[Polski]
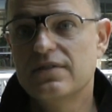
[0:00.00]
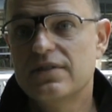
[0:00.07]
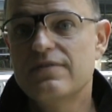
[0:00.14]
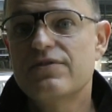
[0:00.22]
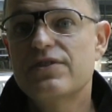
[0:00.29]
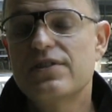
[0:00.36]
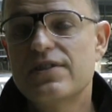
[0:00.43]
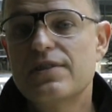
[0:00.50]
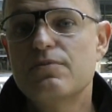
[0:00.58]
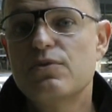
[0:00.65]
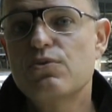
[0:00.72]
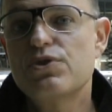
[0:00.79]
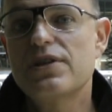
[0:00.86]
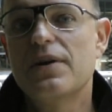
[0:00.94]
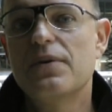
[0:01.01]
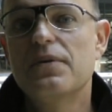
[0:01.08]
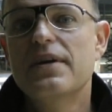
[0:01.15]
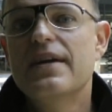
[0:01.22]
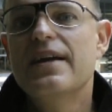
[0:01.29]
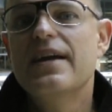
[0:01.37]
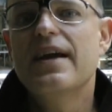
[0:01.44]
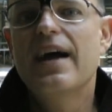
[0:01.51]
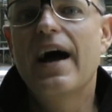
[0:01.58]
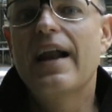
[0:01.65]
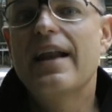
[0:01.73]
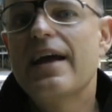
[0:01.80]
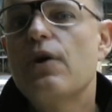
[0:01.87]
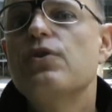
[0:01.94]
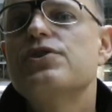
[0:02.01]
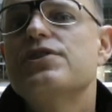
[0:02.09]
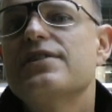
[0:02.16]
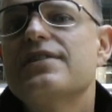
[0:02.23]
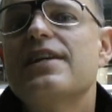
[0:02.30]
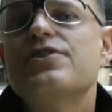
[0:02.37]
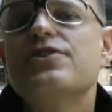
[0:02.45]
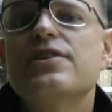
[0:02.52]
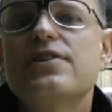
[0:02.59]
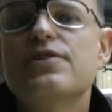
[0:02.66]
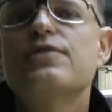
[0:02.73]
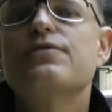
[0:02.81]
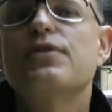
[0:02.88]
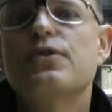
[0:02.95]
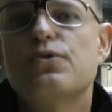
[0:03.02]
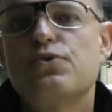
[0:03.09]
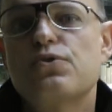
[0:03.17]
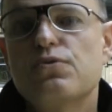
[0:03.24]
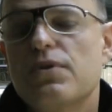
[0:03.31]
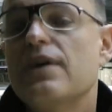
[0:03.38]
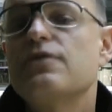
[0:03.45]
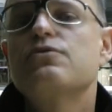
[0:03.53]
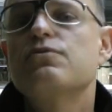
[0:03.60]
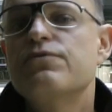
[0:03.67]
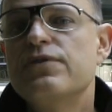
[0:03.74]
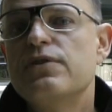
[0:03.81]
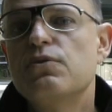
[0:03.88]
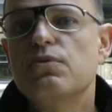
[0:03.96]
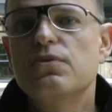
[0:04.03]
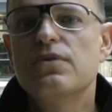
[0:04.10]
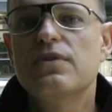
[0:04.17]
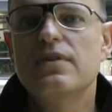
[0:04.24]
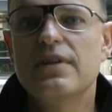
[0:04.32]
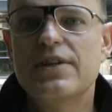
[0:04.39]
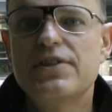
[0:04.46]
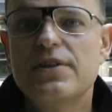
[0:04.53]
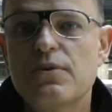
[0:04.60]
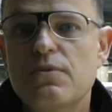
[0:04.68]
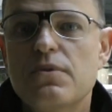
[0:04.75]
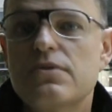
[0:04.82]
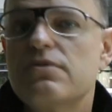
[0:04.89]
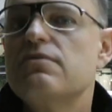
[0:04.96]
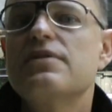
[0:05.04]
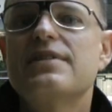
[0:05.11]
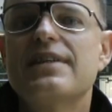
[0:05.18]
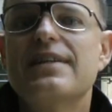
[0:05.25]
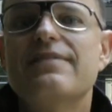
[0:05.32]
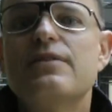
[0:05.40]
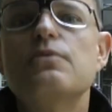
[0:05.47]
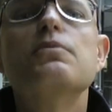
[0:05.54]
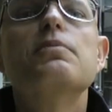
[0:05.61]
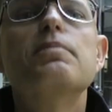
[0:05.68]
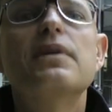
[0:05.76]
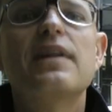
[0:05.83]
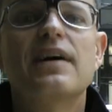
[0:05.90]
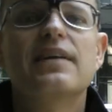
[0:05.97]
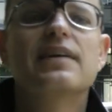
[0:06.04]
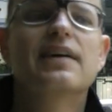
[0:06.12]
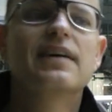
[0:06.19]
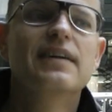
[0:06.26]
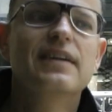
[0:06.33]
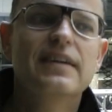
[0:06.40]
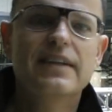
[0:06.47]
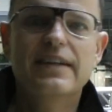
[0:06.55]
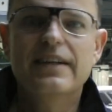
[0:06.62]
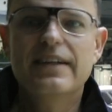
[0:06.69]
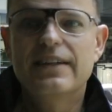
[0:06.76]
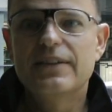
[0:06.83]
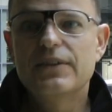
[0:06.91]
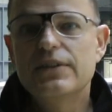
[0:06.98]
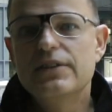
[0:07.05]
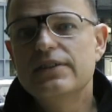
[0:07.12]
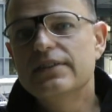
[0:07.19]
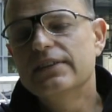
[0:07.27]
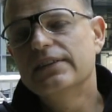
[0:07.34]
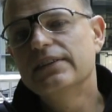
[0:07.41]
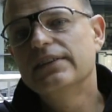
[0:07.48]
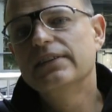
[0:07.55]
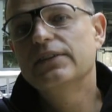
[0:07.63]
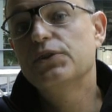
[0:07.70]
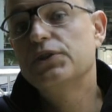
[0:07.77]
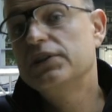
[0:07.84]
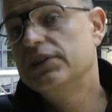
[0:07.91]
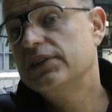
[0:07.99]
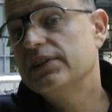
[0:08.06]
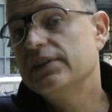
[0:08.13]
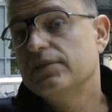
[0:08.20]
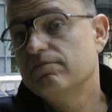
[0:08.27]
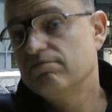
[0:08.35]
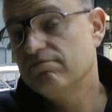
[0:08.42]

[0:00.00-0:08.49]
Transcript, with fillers: tym wszystkim ruszał ale jak on się strasznie nieswojo czuł, a z sufitu leciał głos, który zadawał mu pytania. No i y, y, oczywiście